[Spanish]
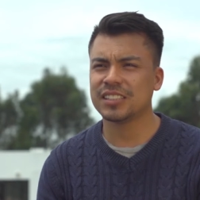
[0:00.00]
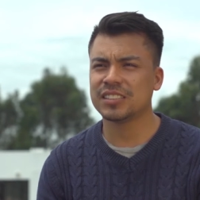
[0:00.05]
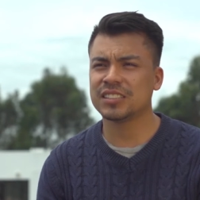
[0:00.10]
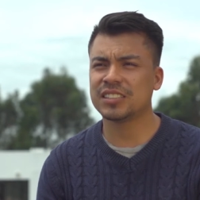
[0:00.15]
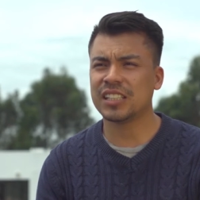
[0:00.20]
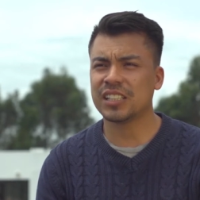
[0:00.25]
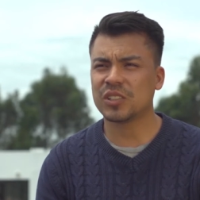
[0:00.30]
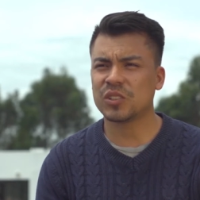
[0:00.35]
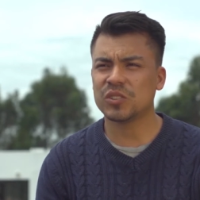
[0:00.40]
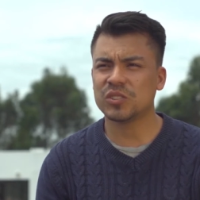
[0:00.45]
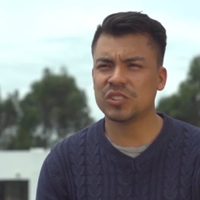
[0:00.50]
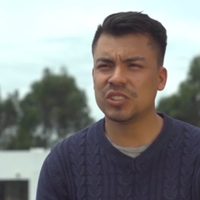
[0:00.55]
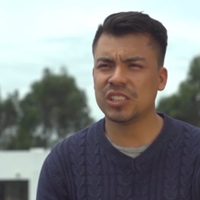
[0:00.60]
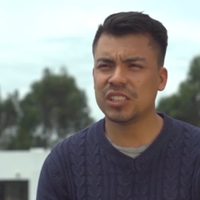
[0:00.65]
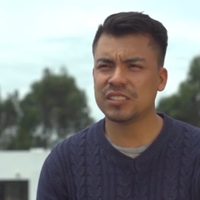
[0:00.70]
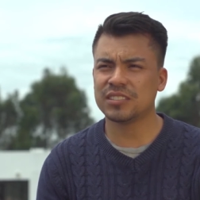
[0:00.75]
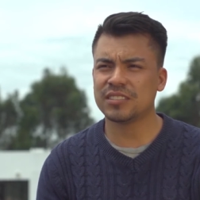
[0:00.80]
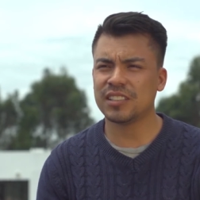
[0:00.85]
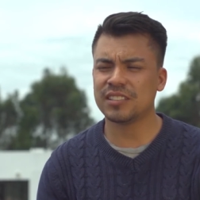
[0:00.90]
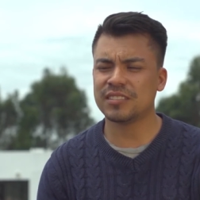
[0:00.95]
Ser
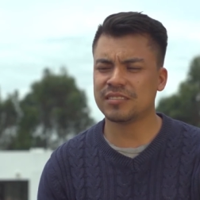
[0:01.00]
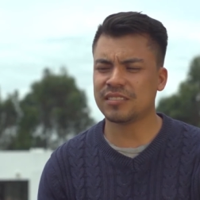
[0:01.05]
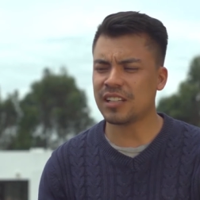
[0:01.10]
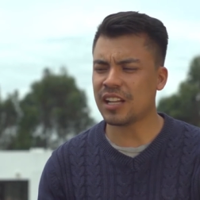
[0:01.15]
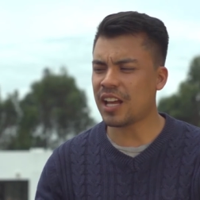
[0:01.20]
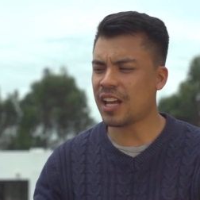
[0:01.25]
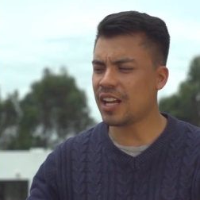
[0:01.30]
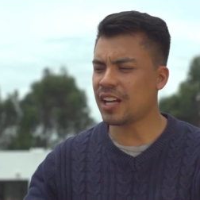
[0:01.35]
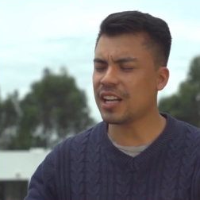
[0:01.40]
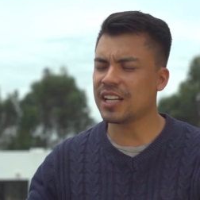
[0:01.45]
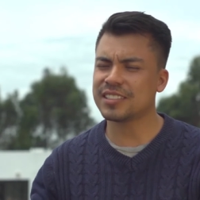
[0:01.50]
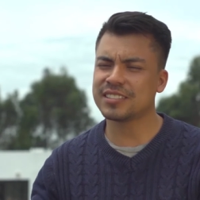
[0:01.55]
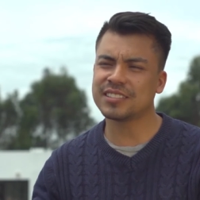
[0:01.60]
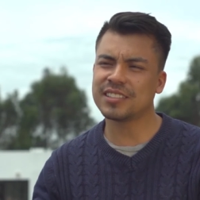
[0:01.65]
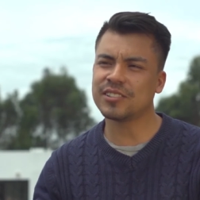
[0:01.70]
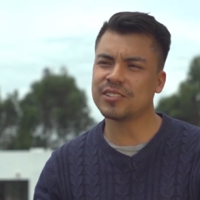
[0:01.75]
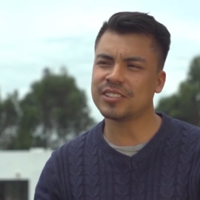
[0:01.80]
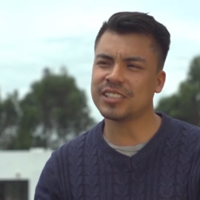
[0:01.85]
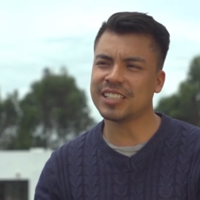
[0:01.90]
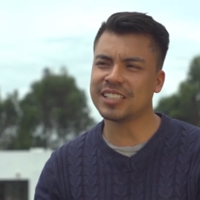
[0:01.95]
consciente y traer las
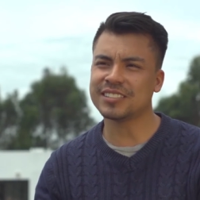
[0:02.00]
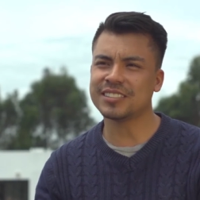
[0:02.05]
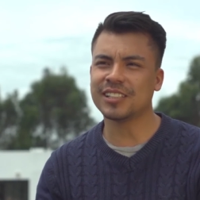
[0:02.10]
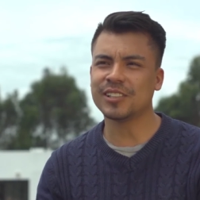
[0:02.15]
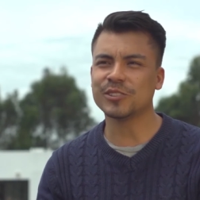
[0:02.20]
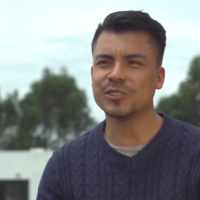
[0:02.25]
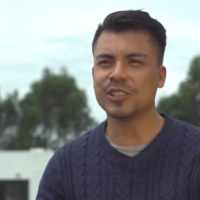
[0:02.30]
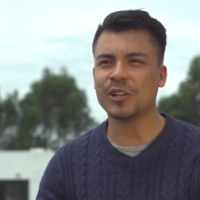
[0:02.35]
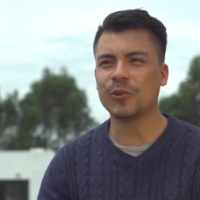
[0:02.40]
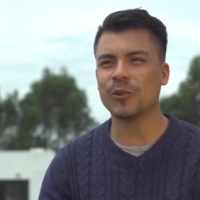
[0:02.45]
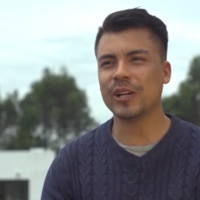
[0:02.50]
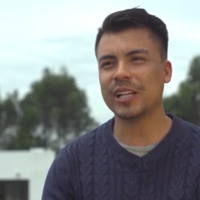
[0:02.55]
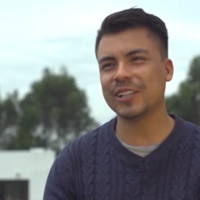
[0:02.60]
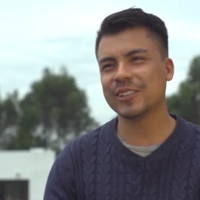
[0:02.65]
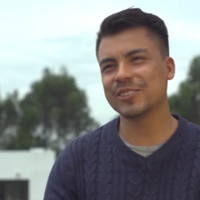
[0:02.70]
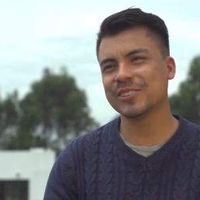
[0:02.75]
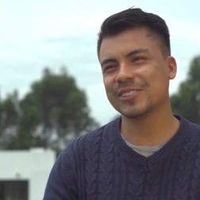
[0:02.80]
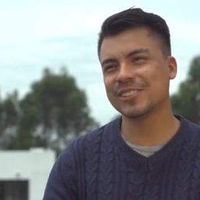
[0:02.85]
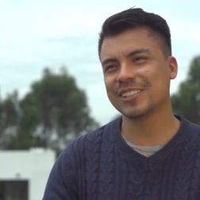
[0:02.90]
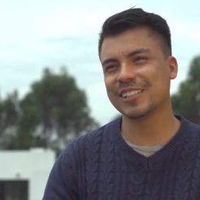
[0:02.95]
teorías de los
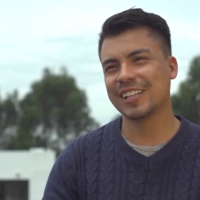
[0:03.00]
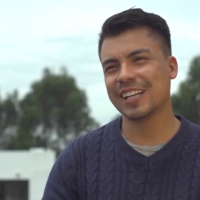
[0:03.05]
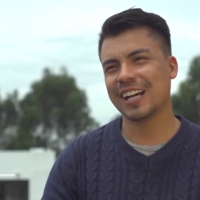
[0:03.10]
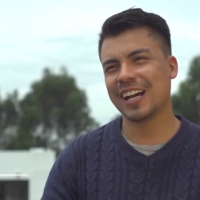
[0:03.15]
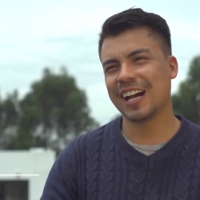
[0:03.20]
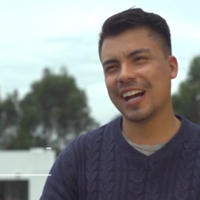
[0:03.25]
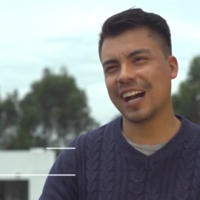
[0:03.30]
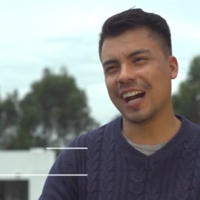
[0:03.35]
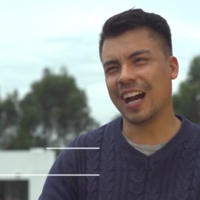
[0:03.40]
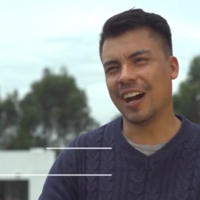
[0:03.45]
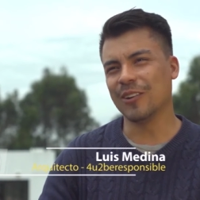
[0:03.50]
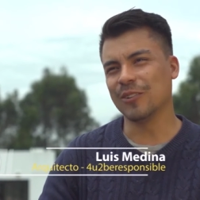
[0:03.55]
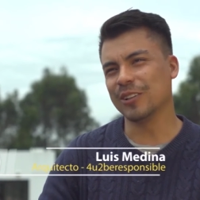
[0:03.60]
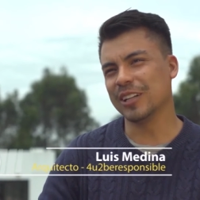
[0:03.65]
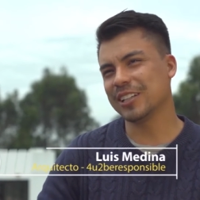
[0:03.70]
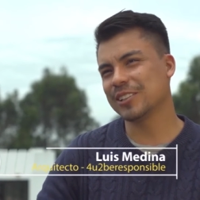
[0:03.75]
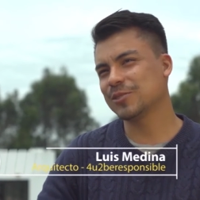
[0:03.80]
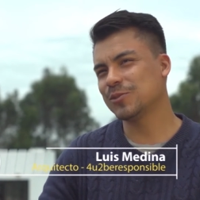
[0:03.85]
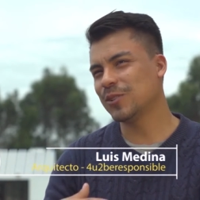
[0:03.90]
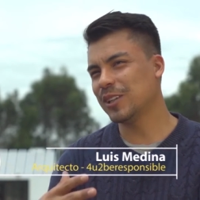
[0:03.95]
abuelos a
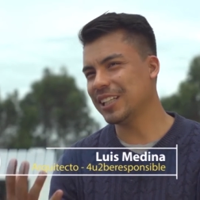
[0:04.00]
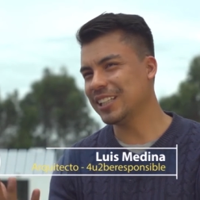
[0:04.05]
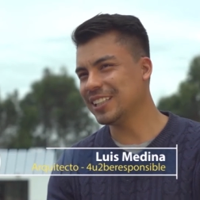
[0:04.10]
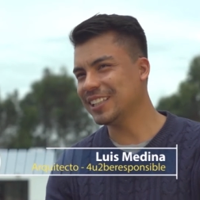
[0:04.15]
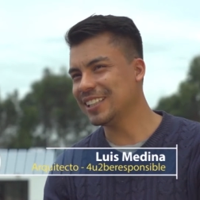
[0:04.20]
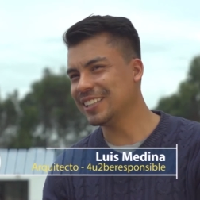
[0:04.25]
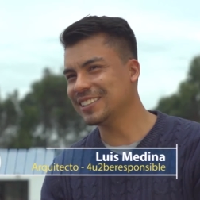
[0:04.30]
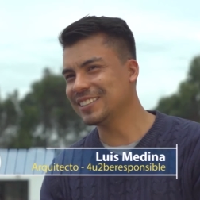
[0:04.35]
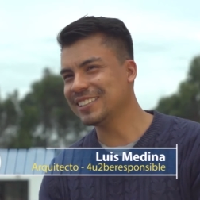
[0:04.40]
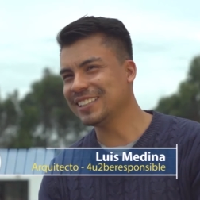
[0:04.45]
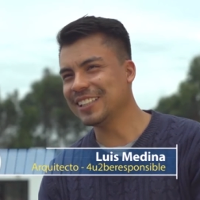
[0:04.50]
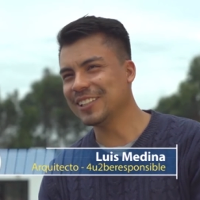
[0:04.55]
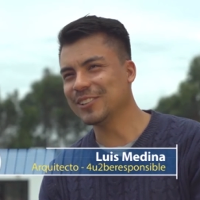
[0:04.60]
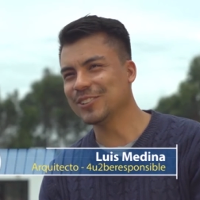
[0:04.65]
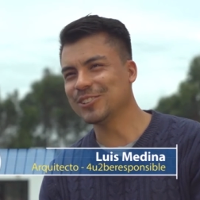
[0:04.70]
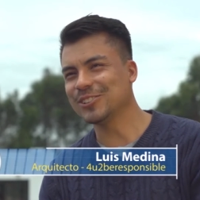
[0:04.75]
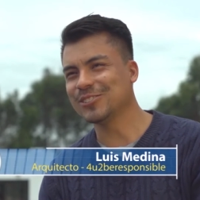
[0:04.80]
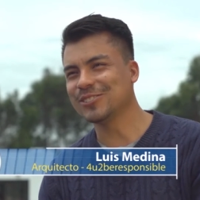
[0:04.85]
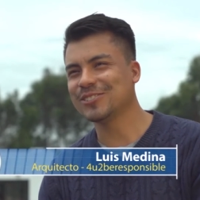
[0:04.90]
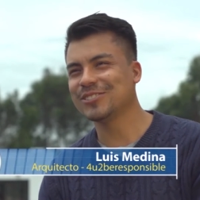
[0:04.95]
una actualidad,
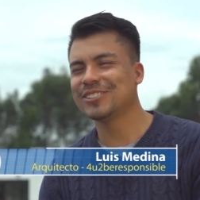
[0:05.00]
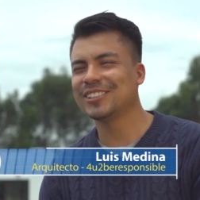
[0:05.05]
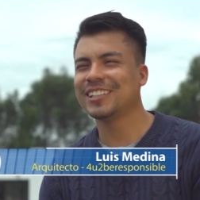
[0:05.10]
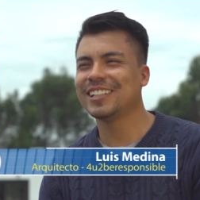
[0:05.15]
digo yo.